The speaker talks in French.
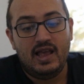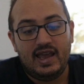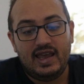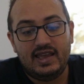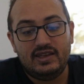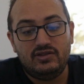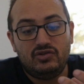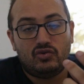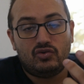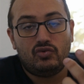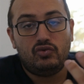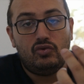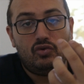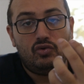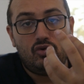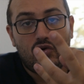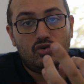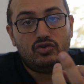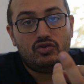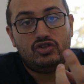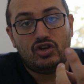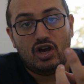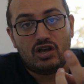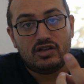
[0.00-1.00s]
Et du coup,
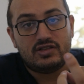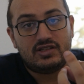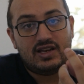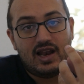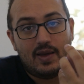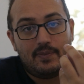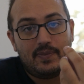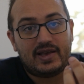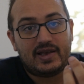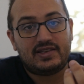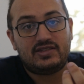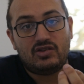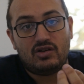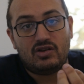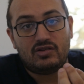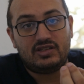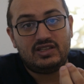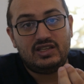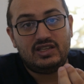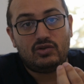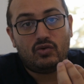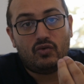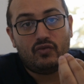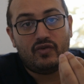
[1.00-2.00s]
l'audience, la personne
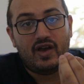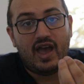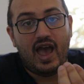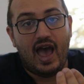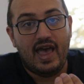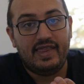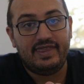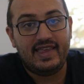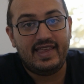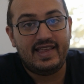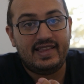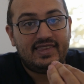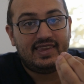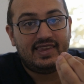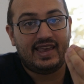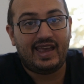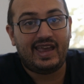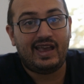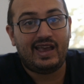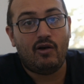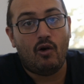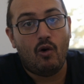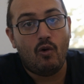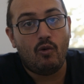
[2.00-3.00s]
qui trouvait un
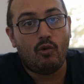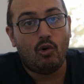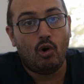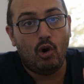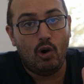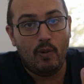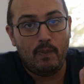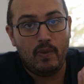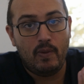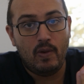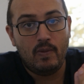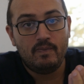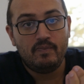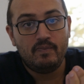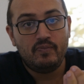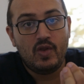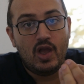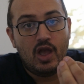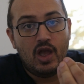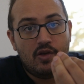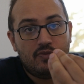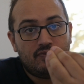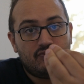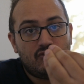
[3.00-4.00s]
intérêt au groupe,
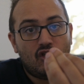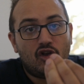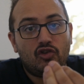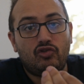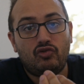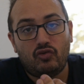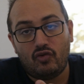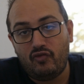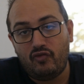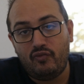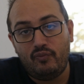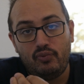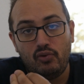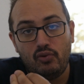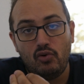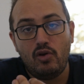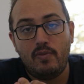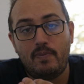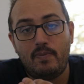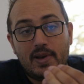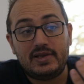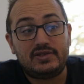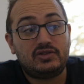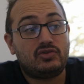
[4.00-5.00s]
n'en trouve
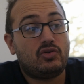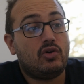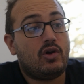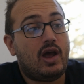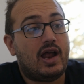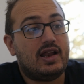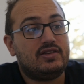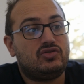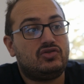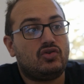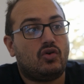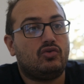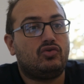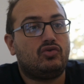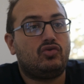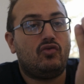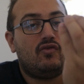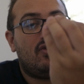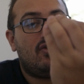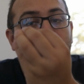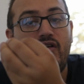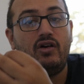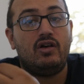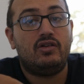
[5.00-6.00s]
plus parce qu'elle se
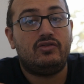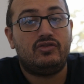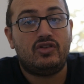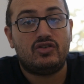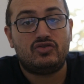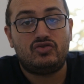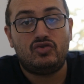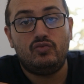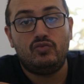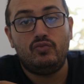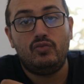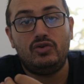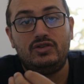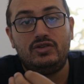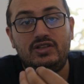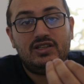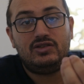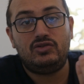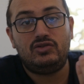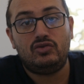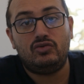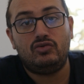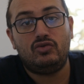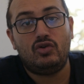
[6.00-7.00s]
retrouvent euh, dans une
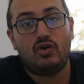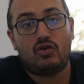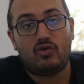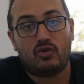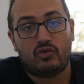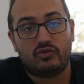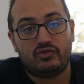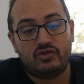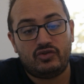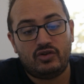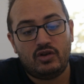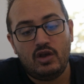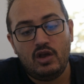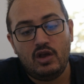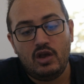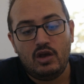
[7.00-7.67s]
multitude de comptes.